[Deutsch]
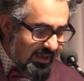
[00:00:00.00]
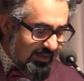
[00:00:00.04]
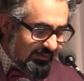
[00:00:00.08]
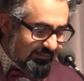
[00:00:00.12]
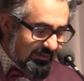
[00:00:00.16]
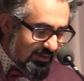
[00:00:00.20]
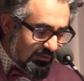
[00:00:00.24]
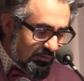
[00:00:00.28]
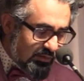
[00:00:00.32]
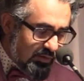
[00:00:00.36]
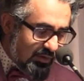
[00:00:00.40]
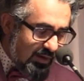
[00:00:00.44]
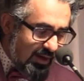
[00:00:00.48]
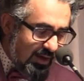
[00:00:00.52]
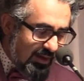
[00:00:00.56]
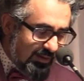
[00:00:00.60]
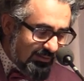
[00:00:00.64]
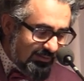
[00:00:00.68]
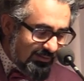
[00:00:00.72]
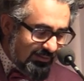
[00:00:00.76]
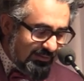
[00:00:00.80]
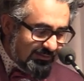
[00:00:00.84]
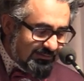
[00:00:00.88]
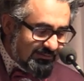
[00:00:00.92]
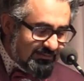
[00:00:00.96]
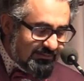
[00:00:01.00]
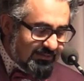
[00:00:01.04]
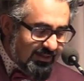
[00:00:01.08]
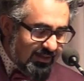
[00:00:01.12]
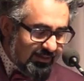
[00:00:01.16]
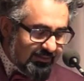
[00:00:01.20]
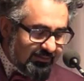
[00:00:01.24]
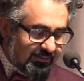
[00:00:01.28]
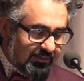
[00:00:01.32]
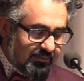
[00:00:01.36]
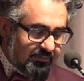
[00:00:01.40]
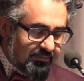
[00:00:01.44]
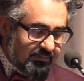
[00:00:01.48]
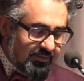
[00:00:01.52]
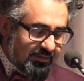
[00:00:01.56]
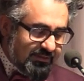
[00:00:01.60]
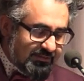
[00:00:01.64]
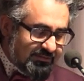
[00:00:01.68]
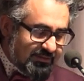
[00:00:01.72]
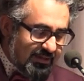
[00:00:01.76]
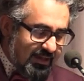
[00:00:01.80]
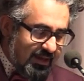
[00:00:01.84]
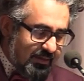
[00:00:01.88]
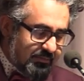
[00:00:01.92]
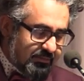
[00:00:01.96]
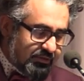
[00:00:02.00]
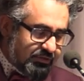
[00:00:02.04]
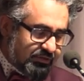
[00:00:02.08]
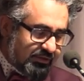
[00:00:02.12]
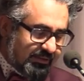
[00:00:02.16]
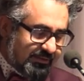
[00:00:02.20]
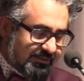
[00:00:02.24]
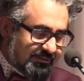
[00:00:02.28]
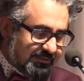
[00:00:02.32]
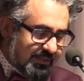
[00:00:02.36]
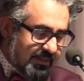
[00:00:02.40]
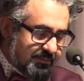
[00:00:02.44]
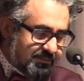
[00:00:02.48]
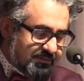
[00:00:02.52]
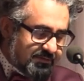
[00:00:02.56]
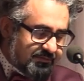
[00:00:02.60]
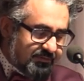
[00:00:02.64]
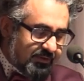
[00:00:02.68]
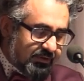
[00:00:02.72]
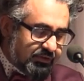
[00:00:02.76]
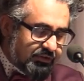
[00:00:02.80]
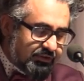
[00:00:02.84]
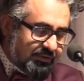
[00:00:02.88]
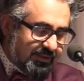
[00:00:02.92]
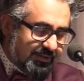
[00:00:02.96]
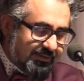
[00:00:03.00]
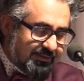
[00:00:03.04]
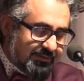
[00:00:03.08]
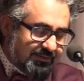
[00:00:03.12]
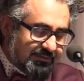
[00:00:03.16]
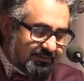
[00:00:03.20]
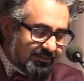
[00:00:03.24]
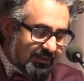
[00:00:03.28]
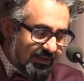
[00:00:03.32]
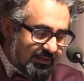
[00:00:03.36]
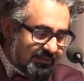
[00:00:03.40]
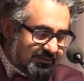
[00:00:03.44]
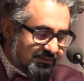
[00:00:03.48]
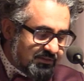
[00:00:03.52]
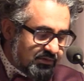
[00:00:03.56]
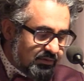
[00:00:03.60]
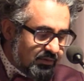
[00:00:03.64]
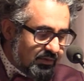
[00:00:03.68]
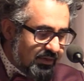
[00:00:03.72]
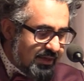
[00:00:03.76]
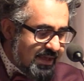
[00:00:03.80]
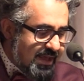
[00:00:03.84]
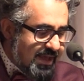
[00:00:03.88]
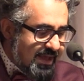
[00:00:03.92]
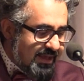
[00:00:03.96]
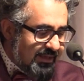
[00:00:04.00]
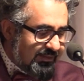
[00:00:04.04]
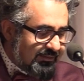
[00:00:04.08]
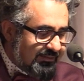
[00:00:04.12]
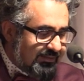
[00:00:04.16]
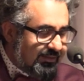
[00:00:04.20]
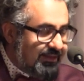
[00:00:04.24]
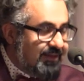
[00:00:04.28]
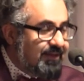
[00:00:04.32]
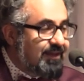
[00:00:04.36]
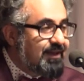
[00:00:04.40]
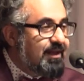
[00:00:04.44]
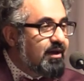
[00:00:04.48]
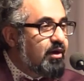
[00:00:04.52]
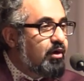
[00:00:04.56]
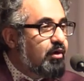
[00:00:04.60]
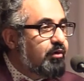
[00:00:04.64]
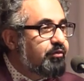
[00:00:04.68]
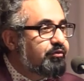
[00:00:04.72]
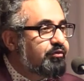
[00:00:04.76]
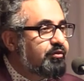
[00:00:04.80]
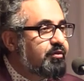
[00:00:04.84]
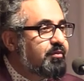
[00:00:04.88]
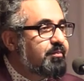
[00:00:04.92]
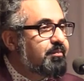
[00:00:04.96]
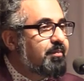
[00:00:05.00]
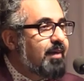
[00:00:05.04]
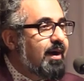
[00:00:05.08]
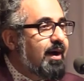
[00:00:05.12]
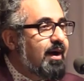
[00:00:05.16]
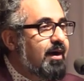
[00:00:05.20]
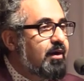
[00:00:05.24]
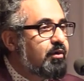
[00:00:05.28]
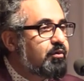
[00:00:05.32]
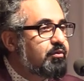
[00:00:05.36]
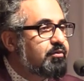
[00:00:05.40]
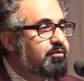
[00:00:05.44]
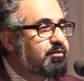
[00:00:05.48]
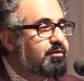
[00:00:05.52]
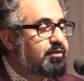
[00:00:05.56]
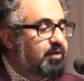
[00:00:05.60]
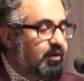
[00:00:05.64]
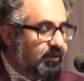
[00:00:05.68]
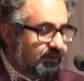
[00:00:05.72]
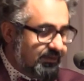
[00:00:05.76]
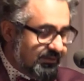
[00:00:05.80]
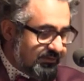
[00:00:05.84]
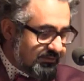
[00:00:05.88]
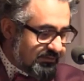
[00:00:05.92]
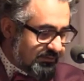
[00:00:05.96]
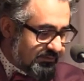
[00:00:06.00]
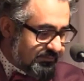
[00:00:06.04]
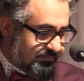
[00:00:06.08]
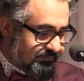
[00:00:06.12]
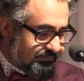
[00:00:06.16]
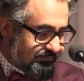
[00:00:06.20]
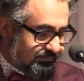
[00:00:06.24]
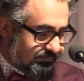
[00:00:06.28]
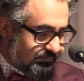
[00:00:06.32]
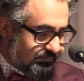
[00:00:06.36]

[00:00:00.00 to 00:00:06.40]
Der Koran ist nach dem islamischen Selbstverständnis also die Offenbarung Gottes,